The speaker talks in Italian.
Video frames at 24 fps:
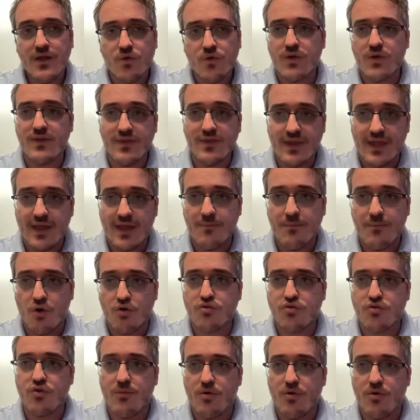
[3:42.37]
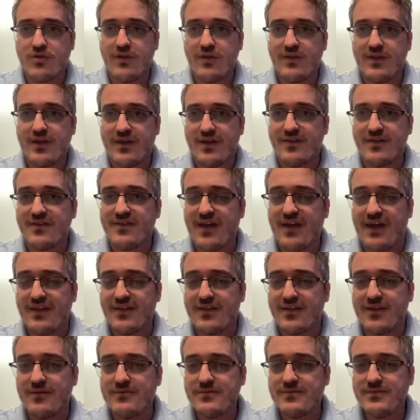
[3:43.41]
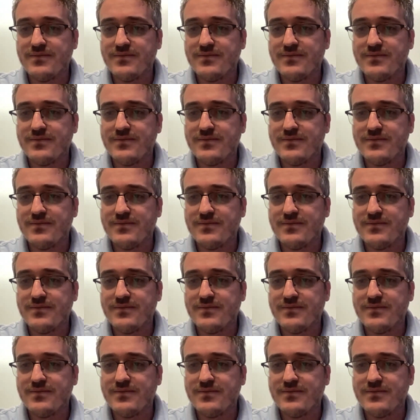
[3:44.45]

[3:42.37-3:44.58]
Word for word: Quindi è molto molto interessante.